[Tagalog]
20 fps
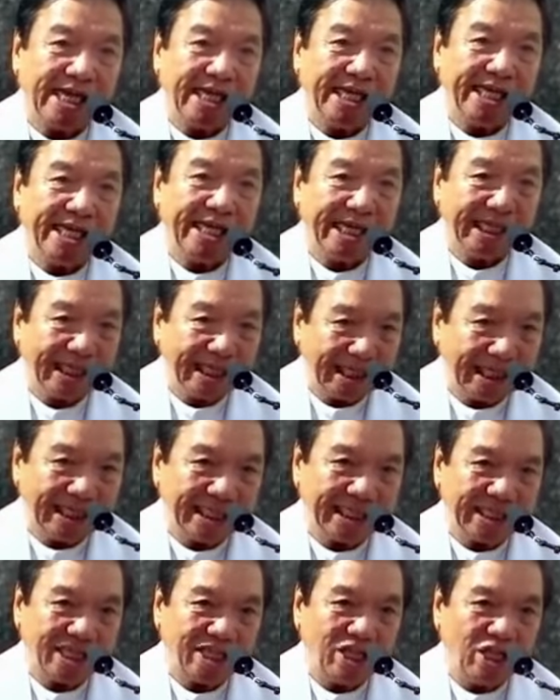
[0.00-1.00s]
iyaha,
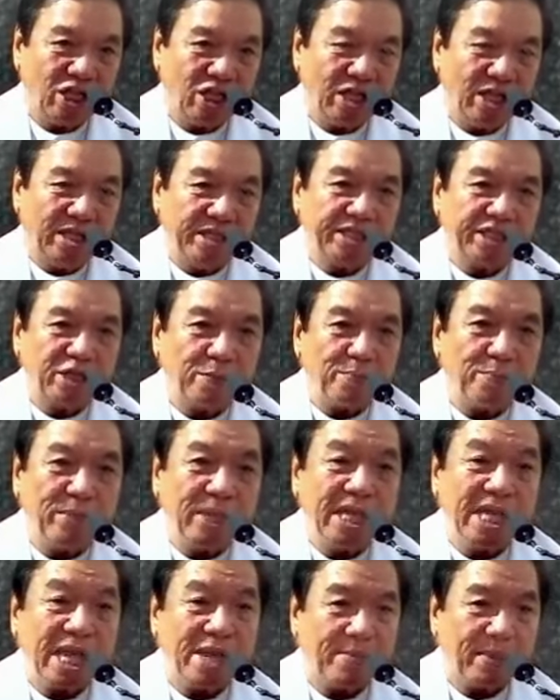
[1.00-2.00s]

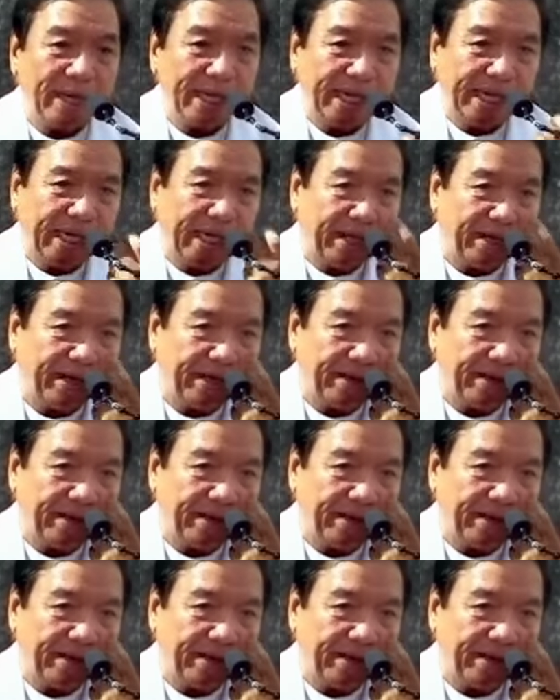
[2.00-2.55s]
sambingay mani,